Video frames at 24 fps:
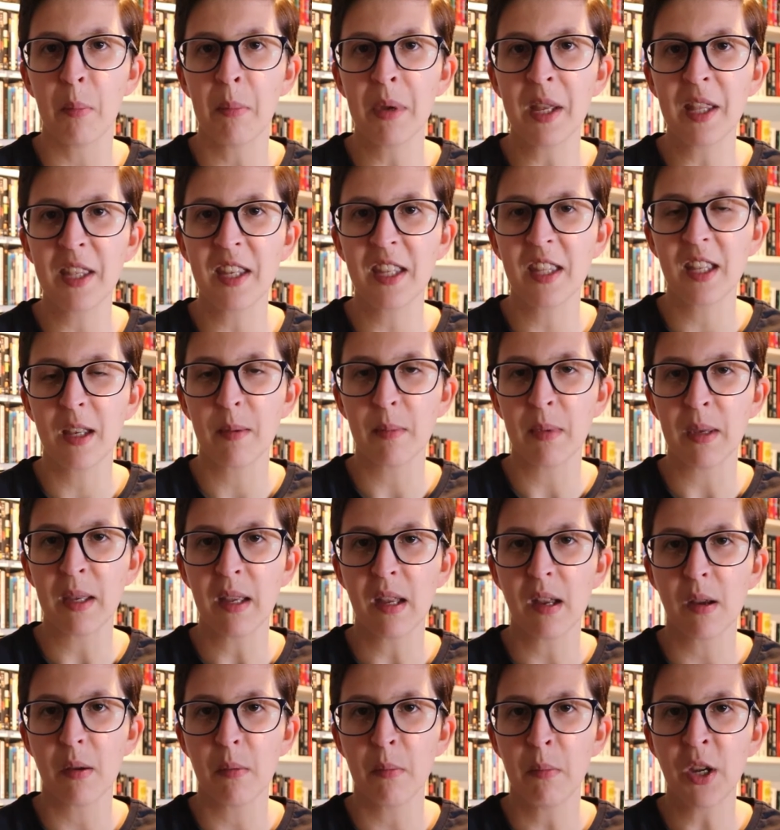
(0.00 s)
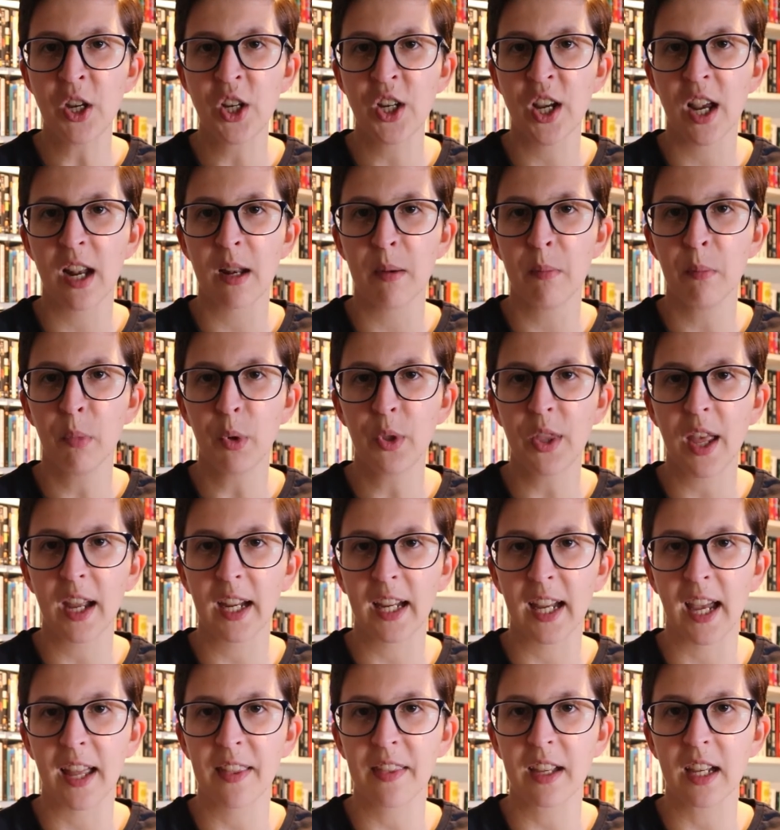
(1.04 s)
Mehdi Deby, Michelle
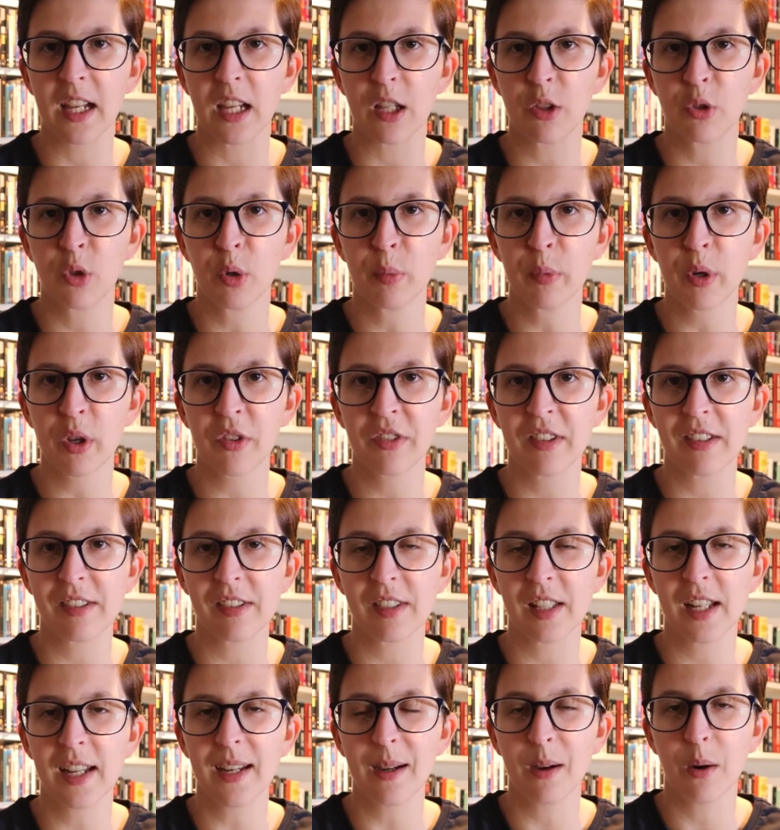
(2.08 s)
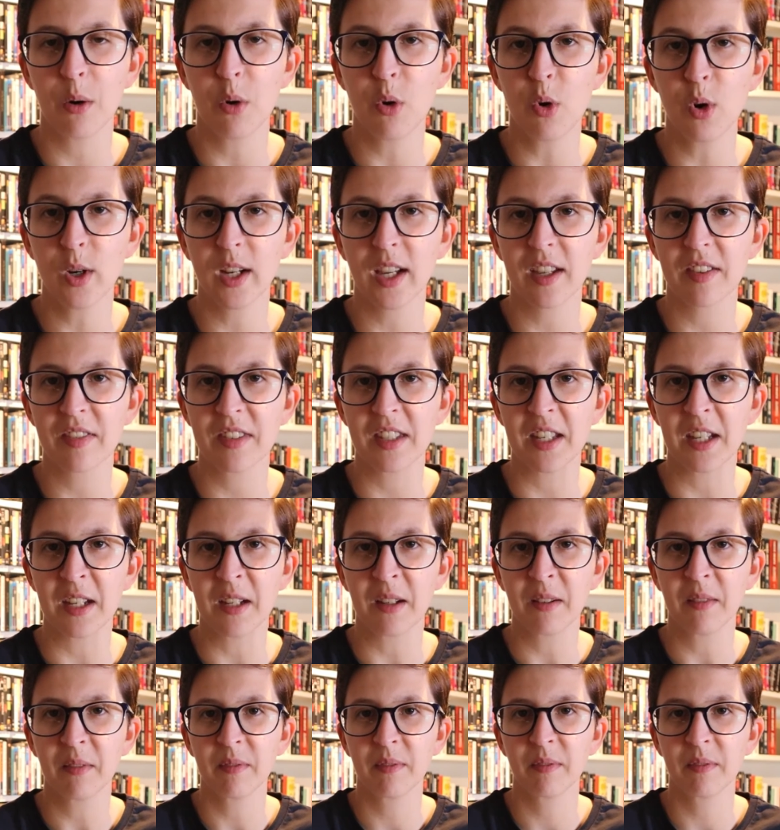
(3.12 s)
Monaghan et Thomas Sisley au casting.